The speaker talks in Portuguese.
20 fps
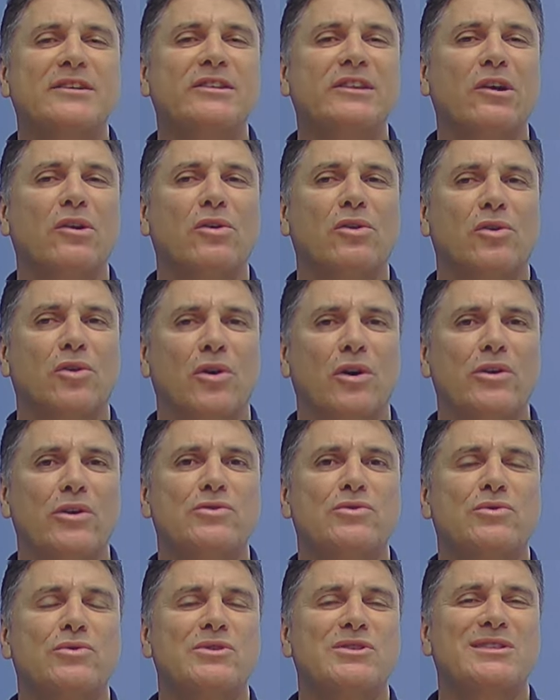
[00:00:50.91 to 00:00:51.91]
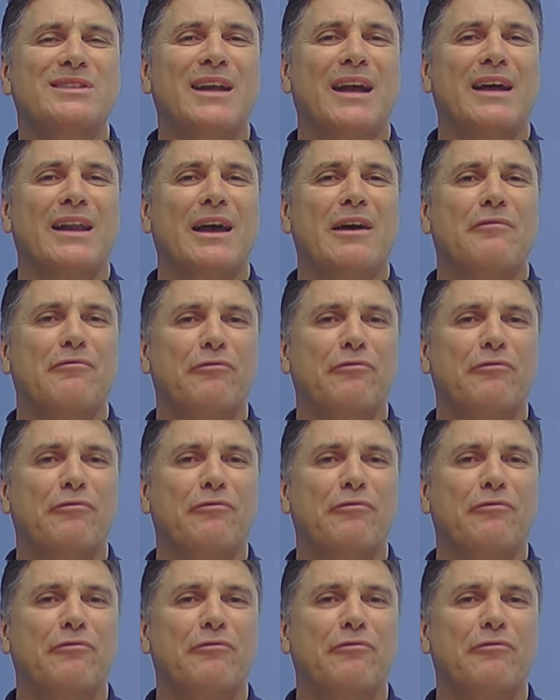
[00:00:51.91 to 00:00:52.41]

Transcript: ideológico estará